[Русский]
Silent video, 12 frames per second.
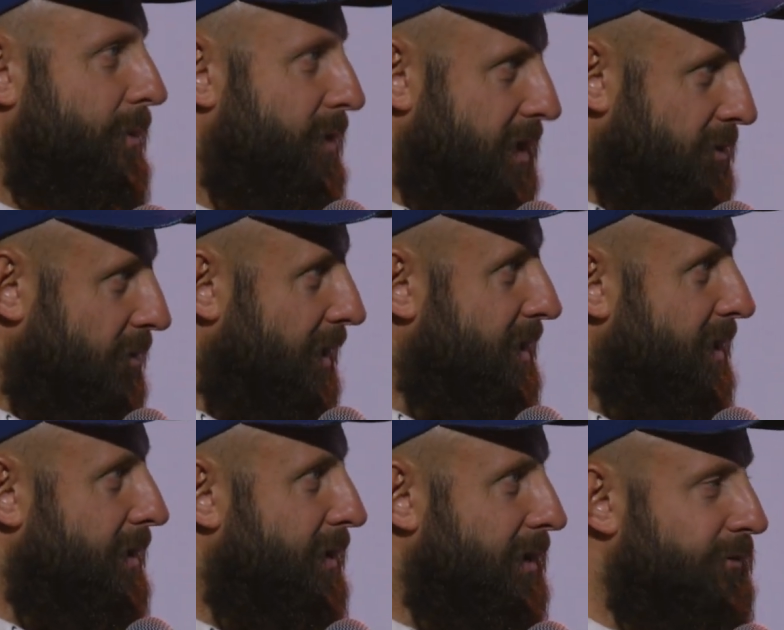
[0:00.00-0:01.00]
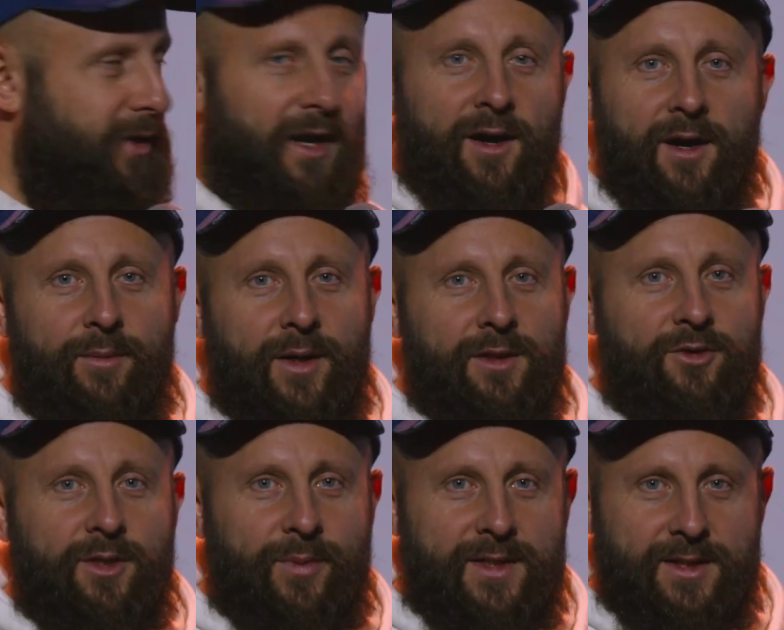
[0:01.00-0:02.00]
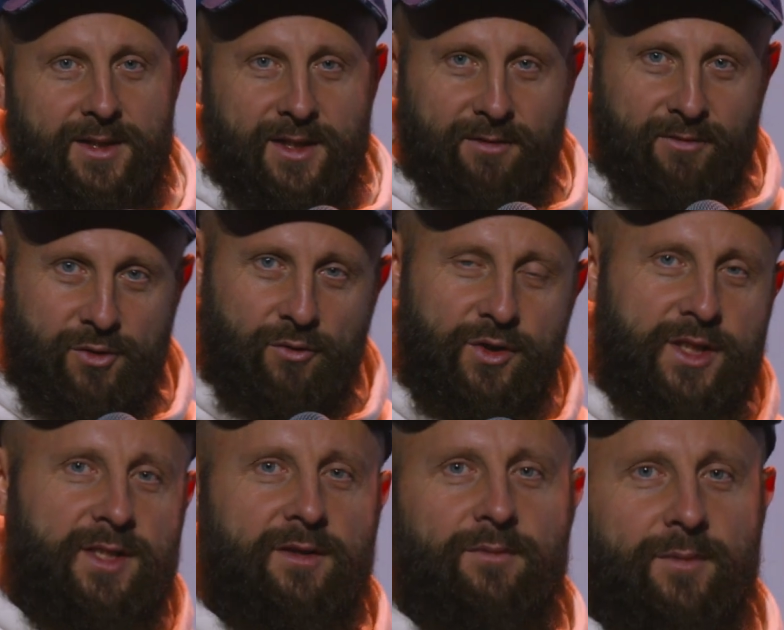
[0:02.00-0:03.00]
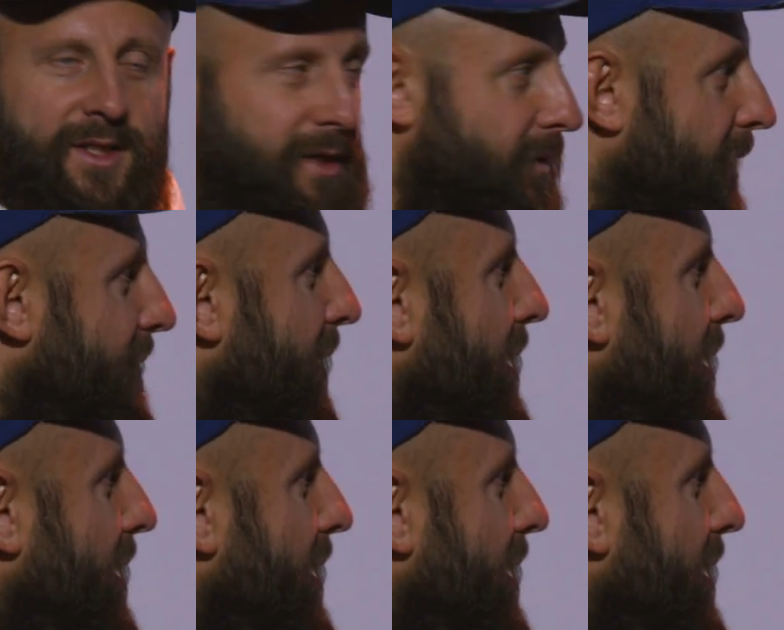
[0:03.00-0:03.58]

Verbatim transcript: Меня зовут Алексей Романов, я молодежный пастор Церкви Слова Жизни в Москве.